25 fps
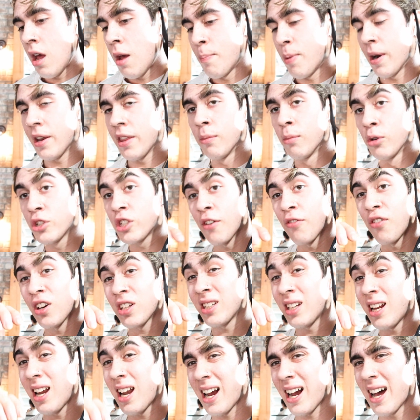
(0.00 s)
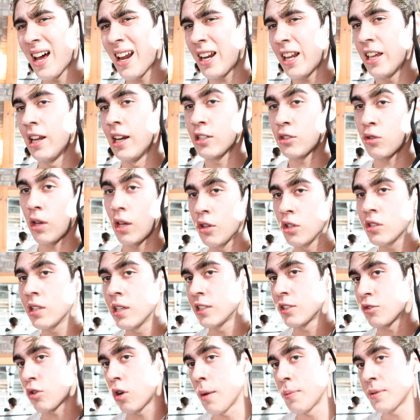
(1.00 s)
perdí mucha fuerza en el agarre y le estoy dando sin
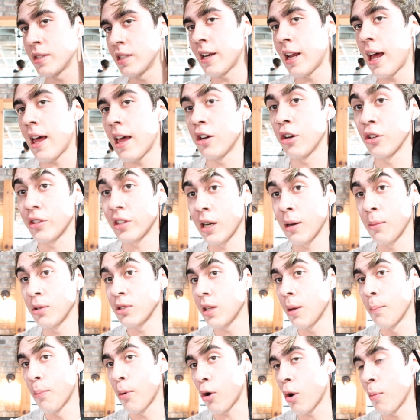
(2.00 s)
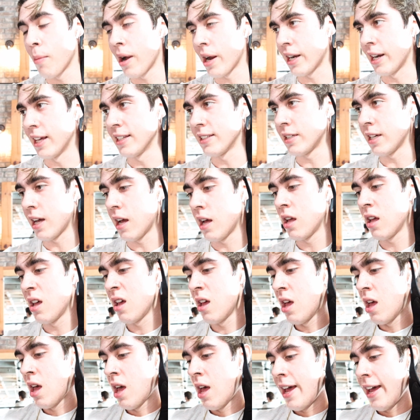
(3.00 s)
strap ni nada y no tenemos tampoco magnesia.
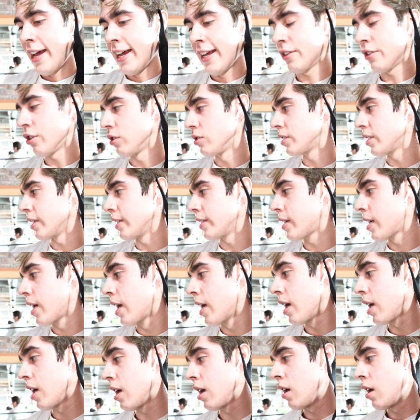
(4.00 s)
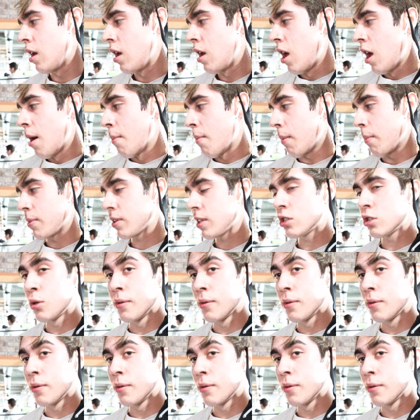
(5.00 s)
Entonces, vamos a